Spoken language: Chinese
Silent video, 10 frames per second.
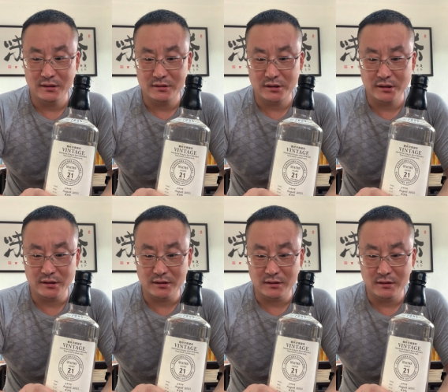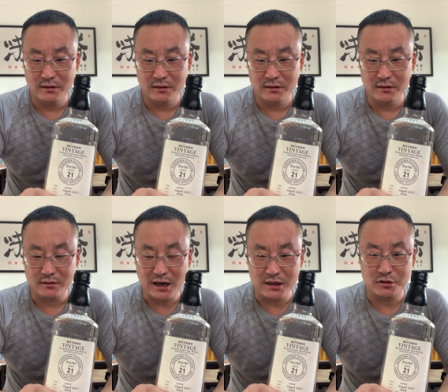这个呃
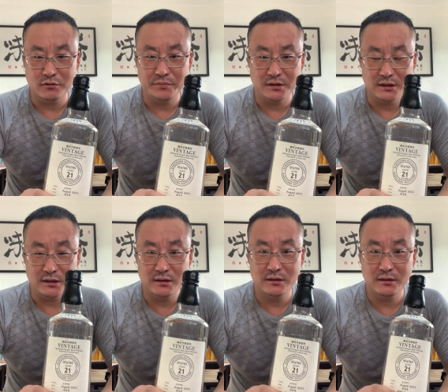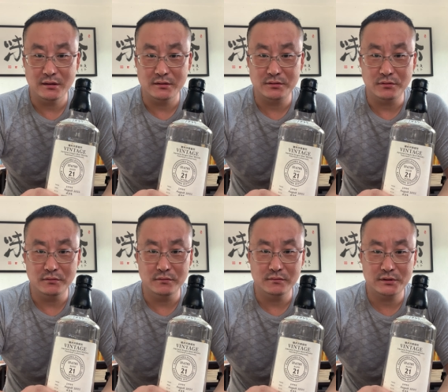大手笔的。呃，
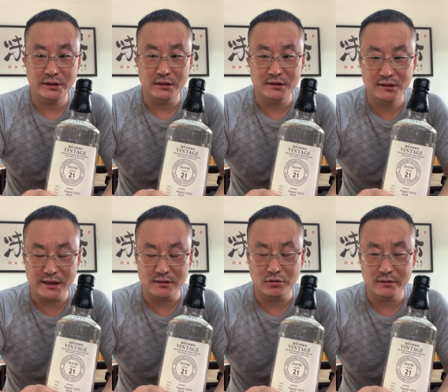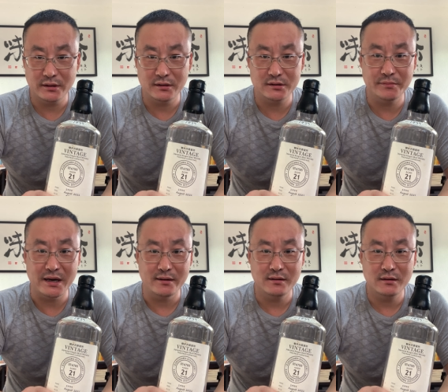从这个现存的几
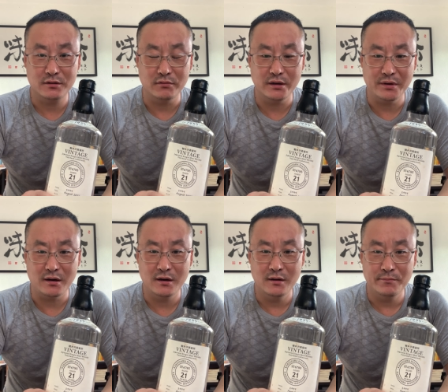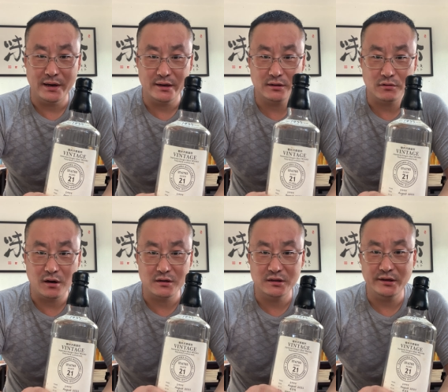百桶里边买了一桶
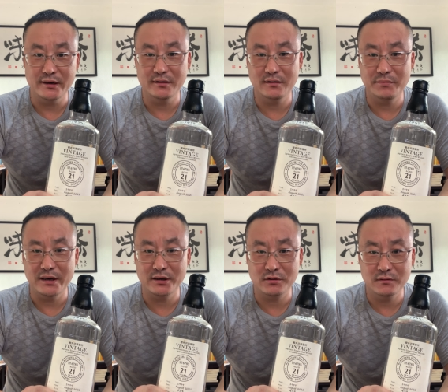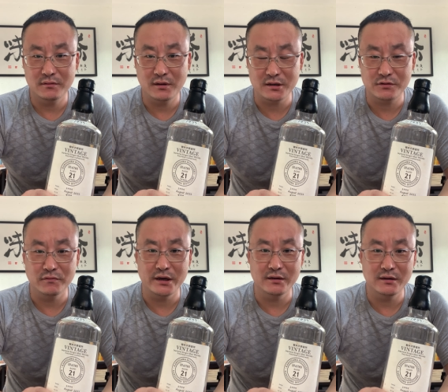二十年的，买了一桶二十五
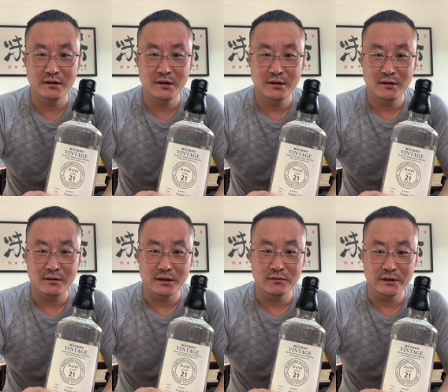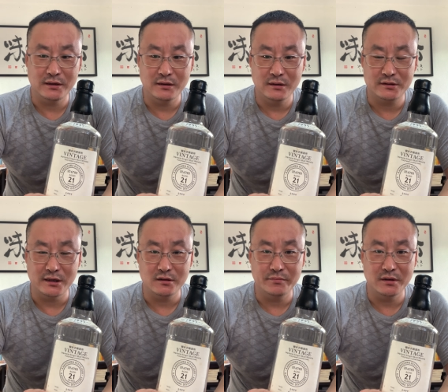年的，然后呢，在
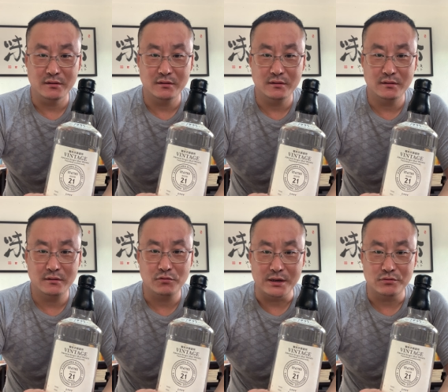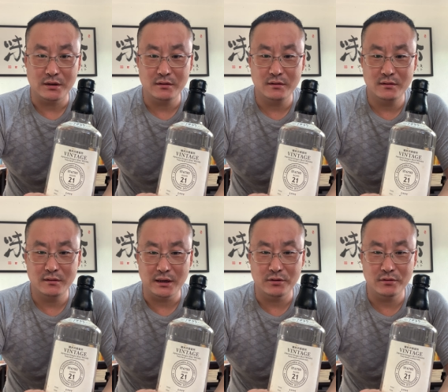日本灌装，
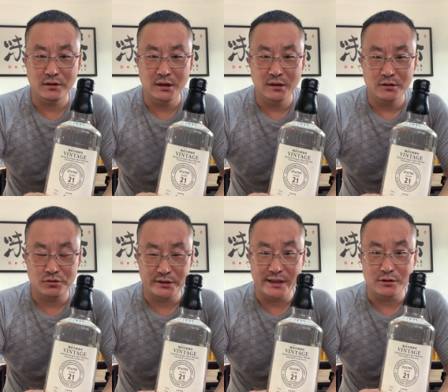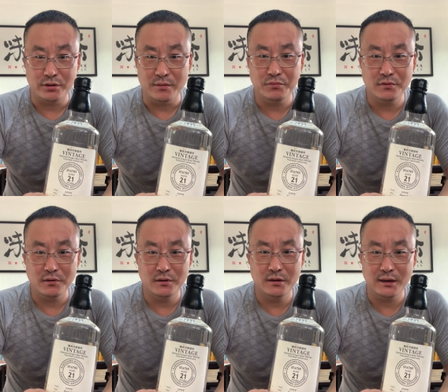然后现在全部
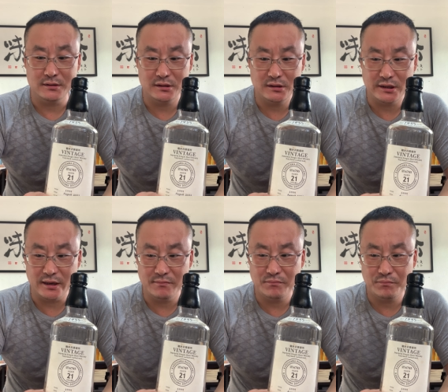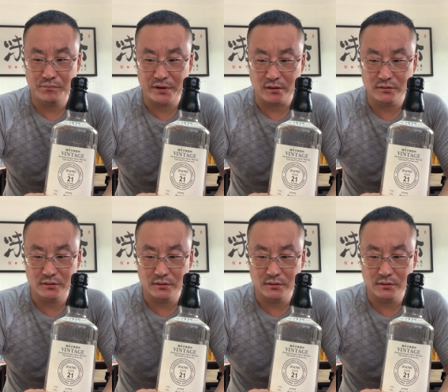啊这一千瓶，